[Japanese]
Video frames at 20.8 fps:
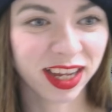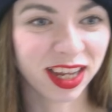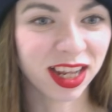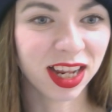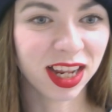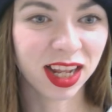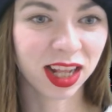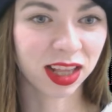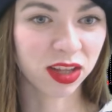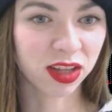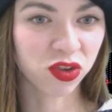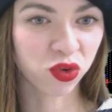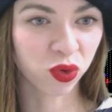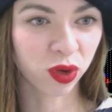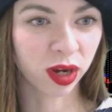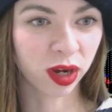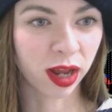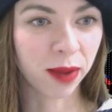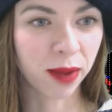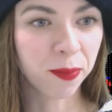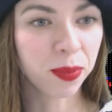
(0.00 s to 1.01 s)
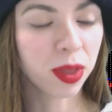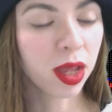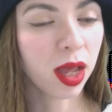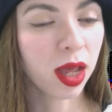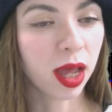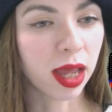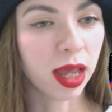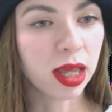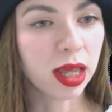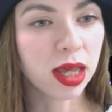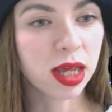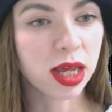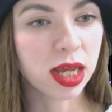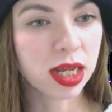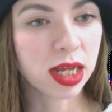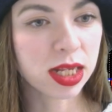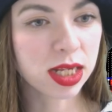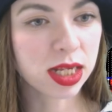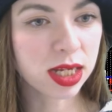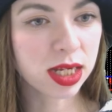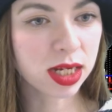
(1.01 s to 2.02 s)
気になってしょうがないはい
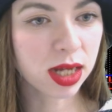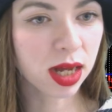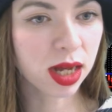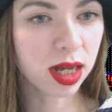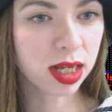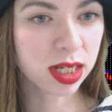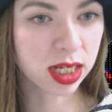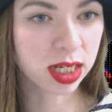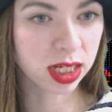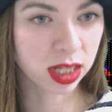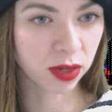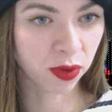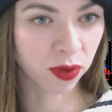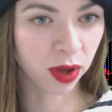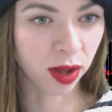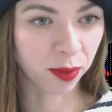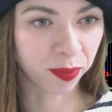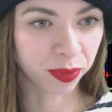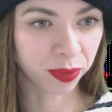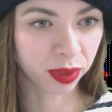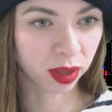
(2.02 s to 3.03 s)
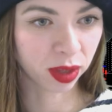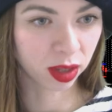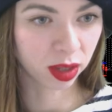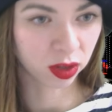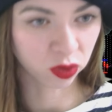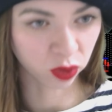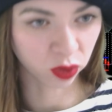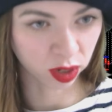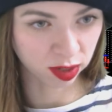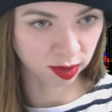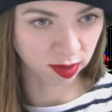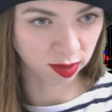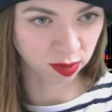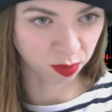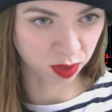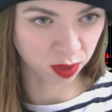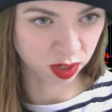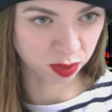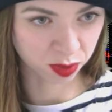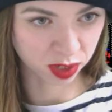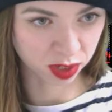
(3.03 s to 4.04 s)
1時間足ではそれ説
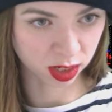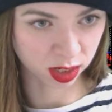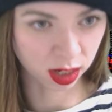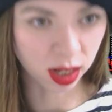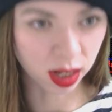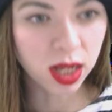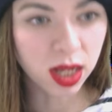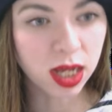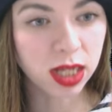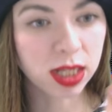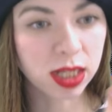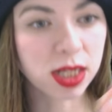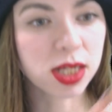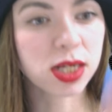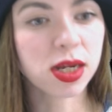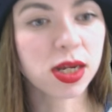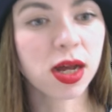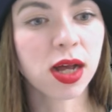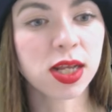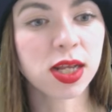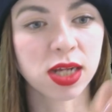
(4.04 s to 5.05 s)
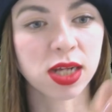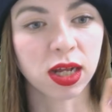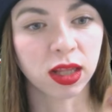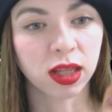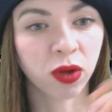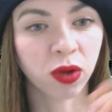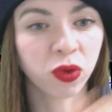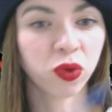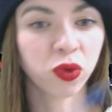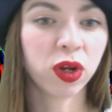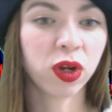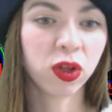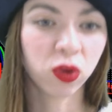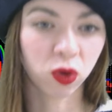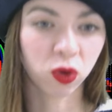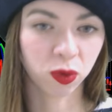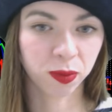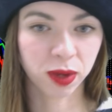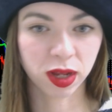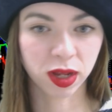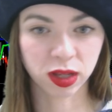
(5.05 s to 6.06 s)
明しましたね1時間足がダウントレンド
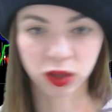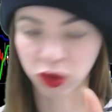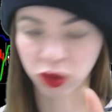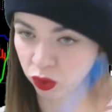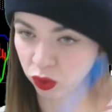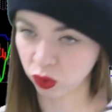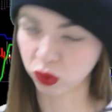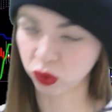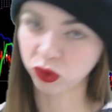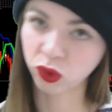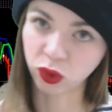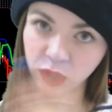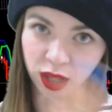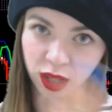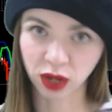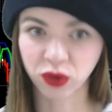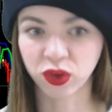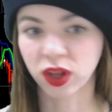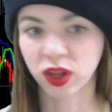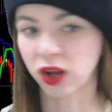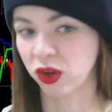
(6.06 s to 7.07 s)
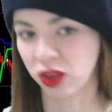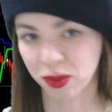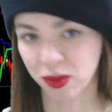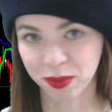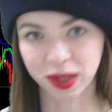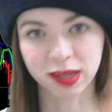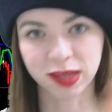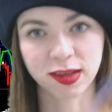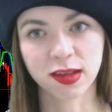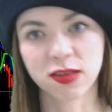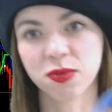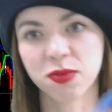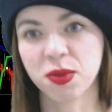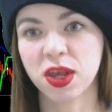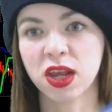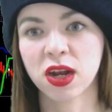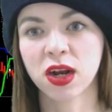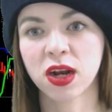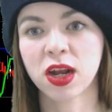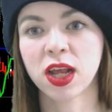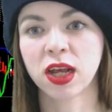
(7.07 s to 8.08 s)
の場合っていうのはその逆なので、まあ、説明
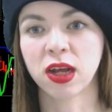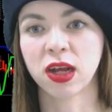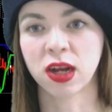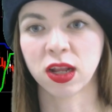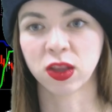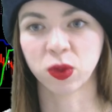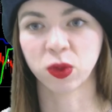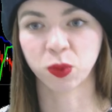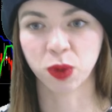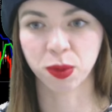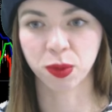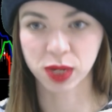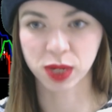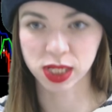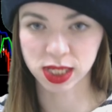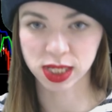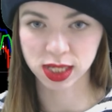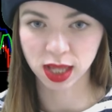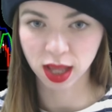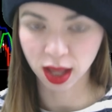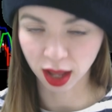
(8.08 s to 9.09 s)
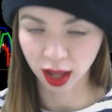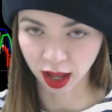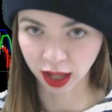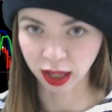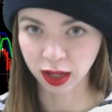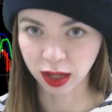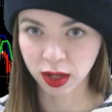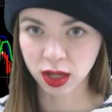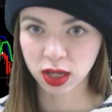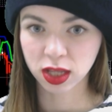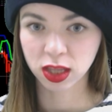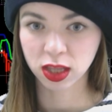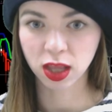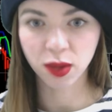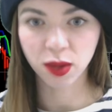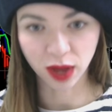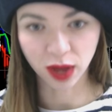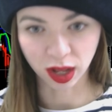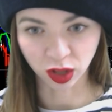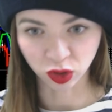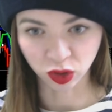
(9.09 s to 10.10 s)
いらないかなと思います、はい、で
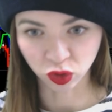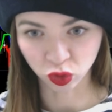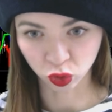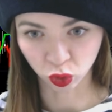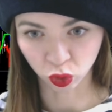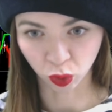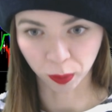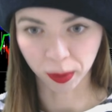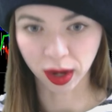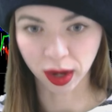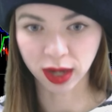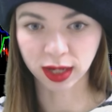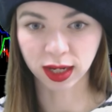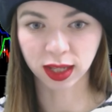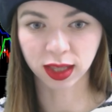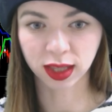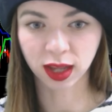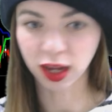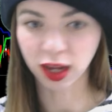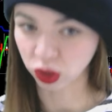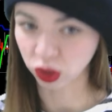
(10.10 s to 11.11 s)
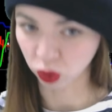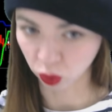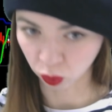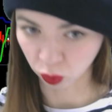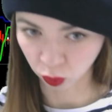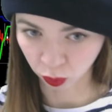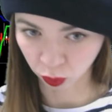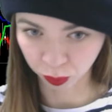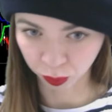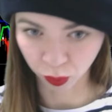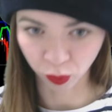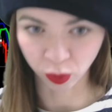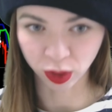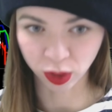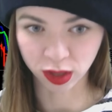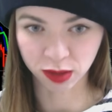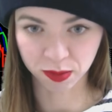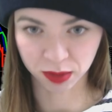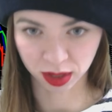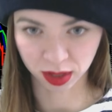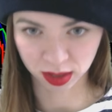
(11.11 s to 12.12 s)
はちょっと参りたいと思
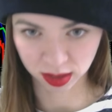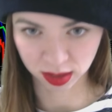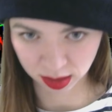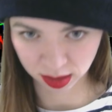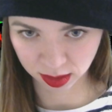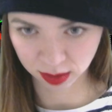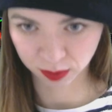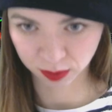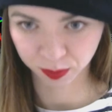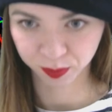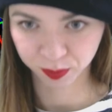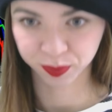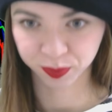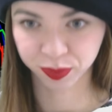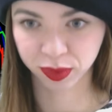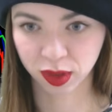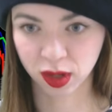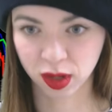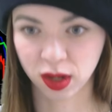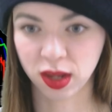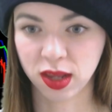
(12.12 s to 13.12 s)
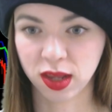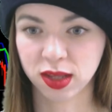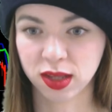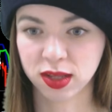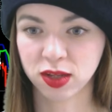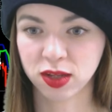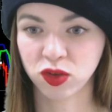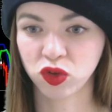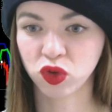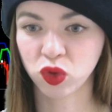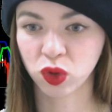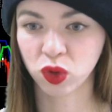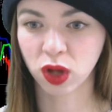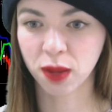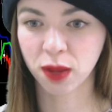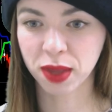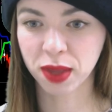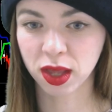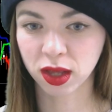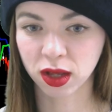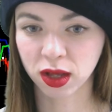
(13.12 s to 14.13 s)
います、はい、ちょっと画
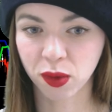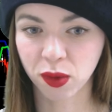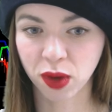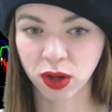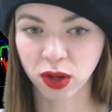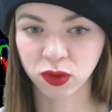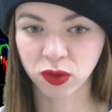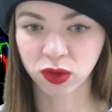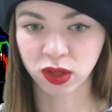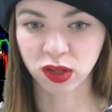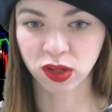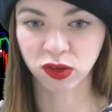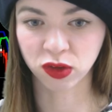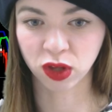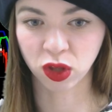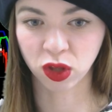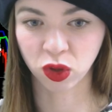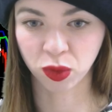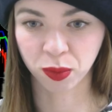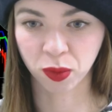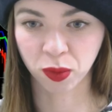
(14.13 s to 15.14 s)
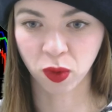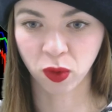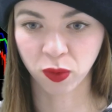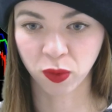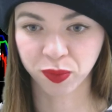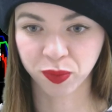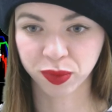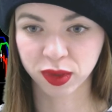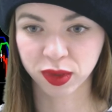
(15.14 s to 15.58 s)
面変わるんですけども